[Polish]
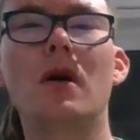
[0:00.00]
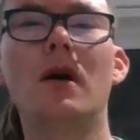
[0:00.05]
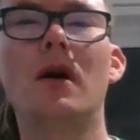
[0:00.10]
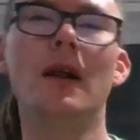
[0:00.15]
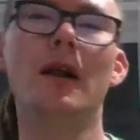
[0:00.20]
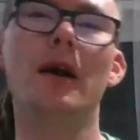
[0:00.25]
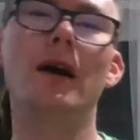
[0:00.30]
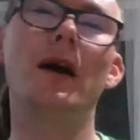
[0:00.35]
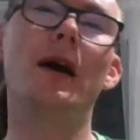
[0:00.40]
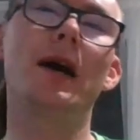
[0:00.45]

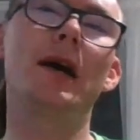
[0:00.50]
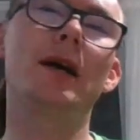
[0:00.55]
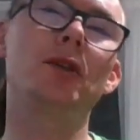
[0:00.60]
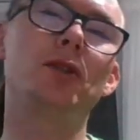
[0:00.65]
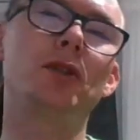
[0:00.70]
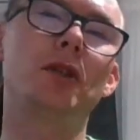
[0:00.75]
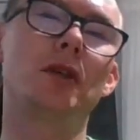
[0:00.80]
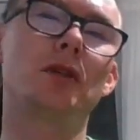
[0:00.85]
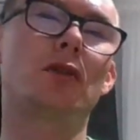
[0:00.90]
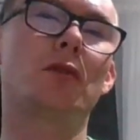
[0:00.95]
E, dzisiaj
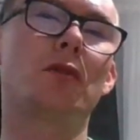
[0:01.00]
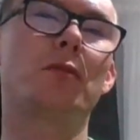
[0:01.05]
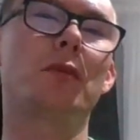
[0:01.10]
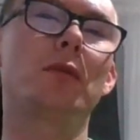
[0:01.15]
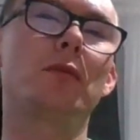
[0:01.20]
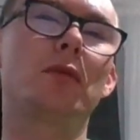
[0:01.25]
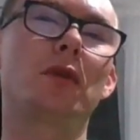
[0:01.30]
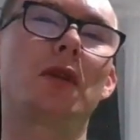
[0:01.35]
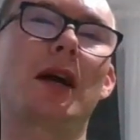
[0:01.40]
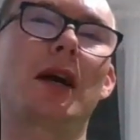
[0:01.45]
zrobiłem
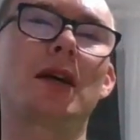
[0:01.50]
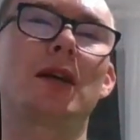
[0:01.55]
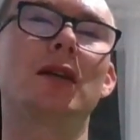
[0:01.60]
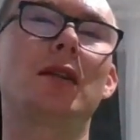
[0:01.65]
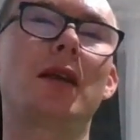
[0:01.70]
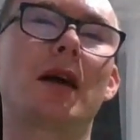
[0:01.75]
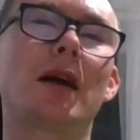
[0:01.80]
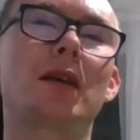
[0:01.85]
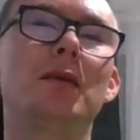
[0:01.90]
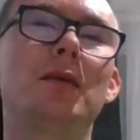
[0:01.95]
taki,
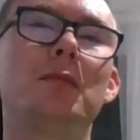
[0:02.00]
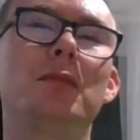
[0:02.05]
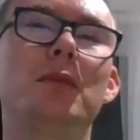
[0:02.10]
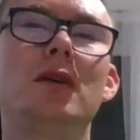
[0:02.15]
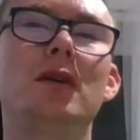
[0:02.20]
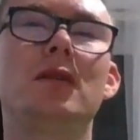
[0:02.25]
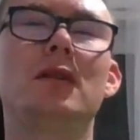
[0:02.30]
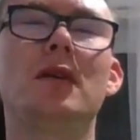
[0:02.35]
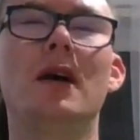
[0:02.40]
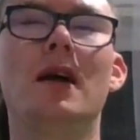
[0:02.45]
taki beat
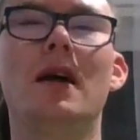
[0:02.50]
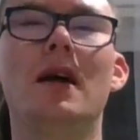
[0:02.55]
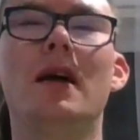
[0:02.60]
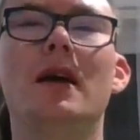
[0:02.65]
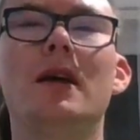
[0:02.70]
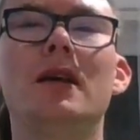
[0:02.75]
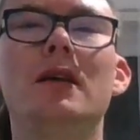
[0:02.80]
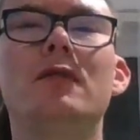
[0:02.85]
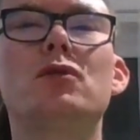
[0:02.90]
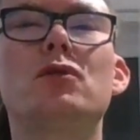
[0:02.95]
i
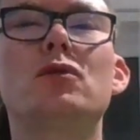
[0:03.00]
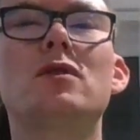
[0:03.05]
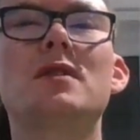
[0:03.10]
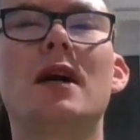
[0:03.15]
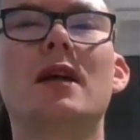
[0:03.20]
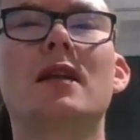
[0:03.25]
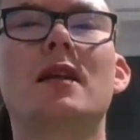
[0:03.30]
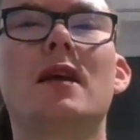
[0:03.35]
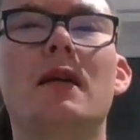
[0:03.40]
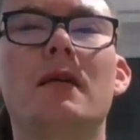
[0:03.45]

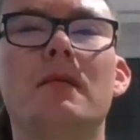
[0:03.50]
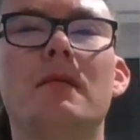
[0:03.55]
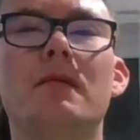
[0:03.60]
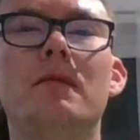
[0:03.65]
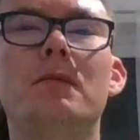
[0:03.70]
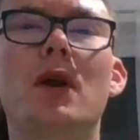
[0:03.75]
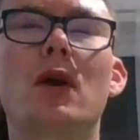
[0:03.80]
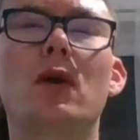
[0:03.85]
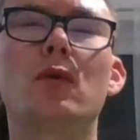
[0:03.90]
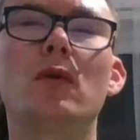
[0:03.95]
wrzucanie.
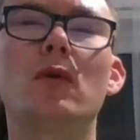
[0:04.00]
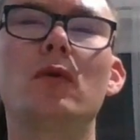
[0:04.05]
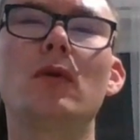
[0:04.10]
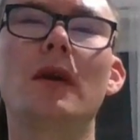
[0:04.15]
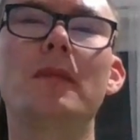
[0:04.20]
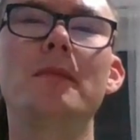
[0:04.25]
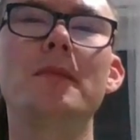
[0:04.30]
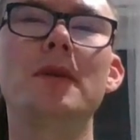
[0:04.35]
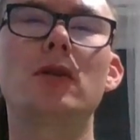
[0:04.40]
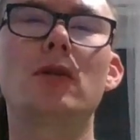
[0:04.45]
Brakuje
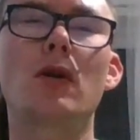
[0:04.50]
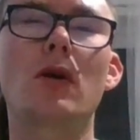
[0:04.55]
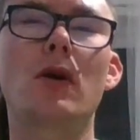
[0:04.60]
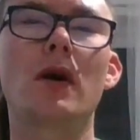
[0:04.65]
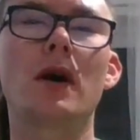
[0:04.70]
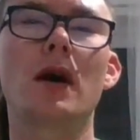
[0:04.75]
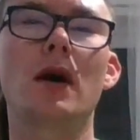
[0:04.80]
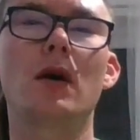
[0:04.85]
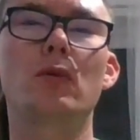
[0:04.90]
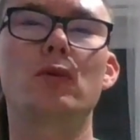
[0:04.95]
mi trochę
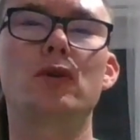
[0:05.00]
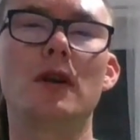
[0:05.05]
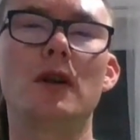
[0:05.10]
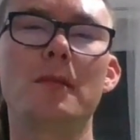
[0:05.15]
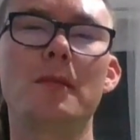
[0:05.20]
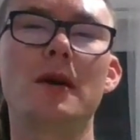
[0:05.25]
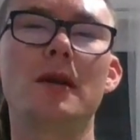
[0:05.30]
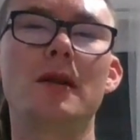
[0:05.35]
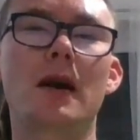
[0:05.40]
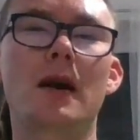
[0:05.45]
u ciebie
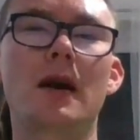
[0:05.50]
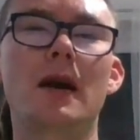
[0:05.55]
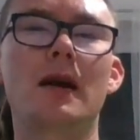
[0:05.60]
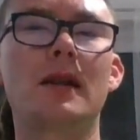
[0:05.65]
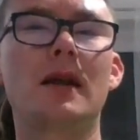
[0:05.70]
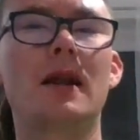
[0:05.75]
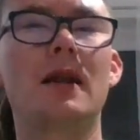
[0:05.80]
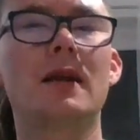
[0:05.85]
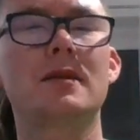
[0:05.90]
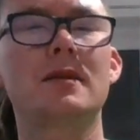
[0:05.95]
na
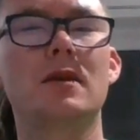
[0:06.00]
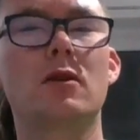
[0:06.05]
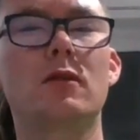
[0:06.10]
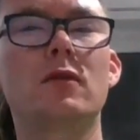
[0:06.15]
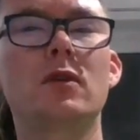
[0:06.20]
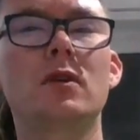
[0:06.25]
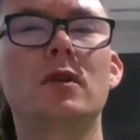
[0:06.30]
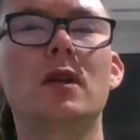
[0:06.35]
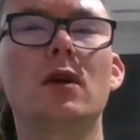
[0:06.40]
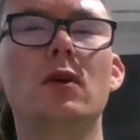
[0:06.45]
kanale, zarówno
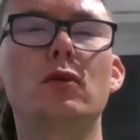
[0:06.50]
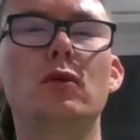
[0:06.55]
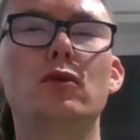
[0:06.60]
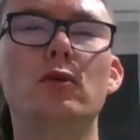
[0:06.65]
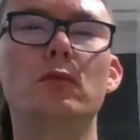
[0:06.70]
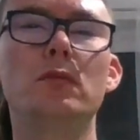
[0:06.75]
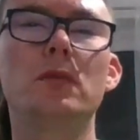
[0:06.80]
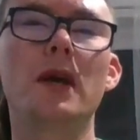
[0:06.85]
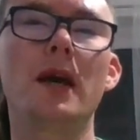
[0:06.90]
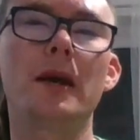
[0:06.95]
na
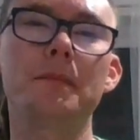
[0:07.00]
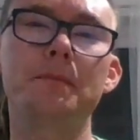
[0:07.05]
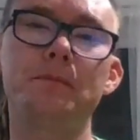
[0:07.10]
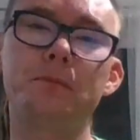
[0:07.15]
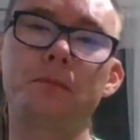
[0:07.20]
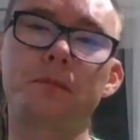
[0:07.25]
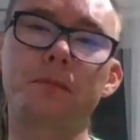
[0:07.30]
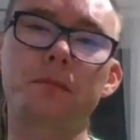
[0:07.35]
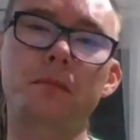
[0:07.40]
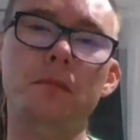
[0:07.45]
YouTubie,
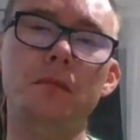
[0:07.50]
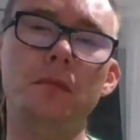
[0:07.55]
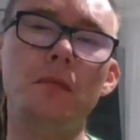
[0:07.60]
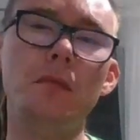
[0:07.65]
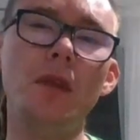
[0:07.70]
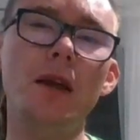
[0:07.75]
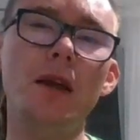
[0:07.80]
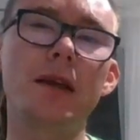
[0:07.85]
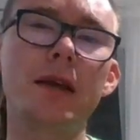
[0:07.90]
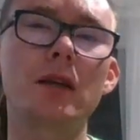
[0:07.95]

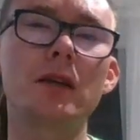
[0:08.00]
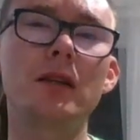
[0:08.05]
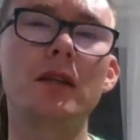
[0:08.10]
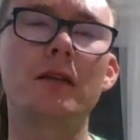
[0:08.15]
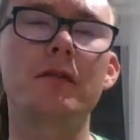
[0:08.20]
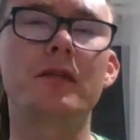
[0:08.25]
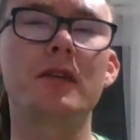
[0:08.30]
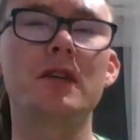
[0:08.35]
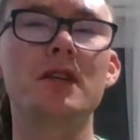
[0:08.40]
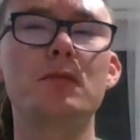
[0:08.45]
jak i na
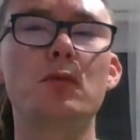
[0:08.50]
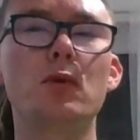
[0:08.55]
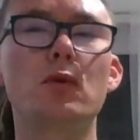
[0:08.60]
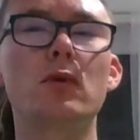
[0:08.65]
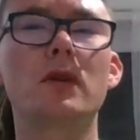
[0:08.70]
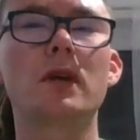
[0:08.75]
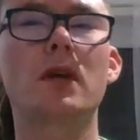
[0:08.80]
Facebooku, takiego